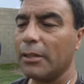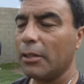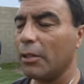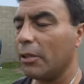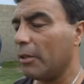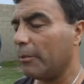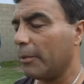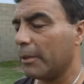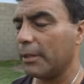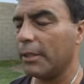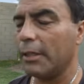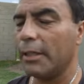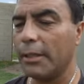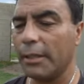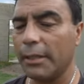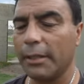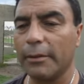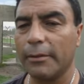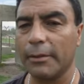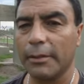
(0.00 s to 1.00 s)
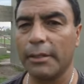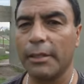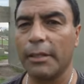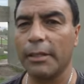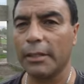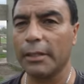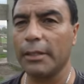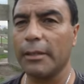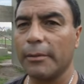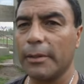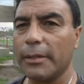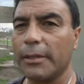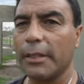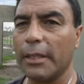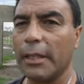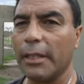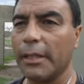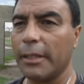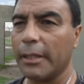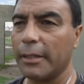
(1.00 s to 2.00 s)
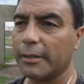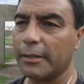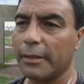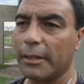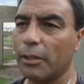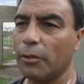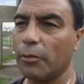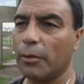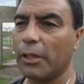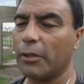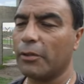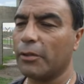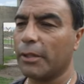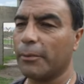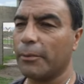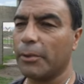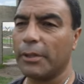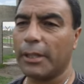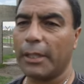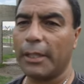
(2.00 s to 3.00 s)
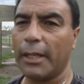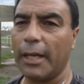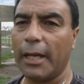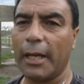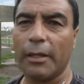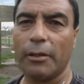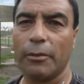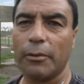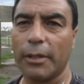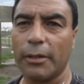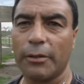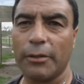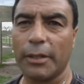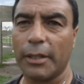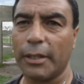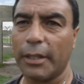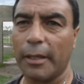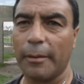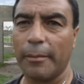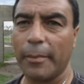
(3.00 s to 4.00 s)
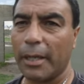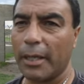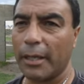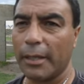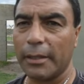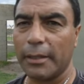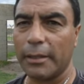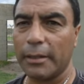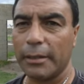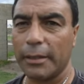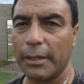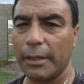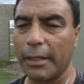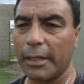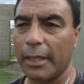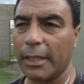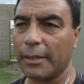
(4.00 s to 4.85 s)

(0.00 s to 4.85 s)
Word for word: No, va a ser la liga, va a ser la liga. Va a el lugar donde vos a entrenar, el lugar donde tenés más eh,